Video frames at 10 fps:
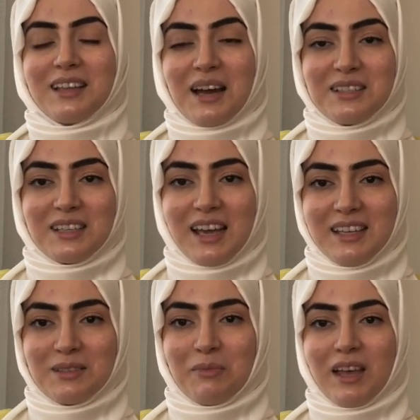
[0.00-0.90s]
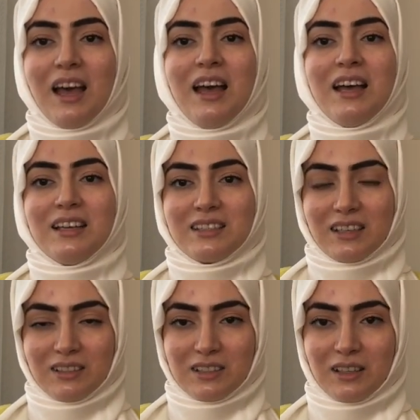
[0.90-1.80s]
tercih etmeye
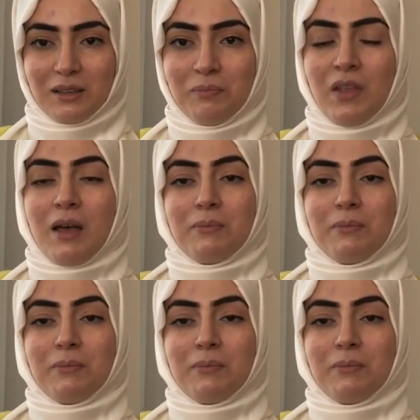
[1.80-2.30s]
çalışalım.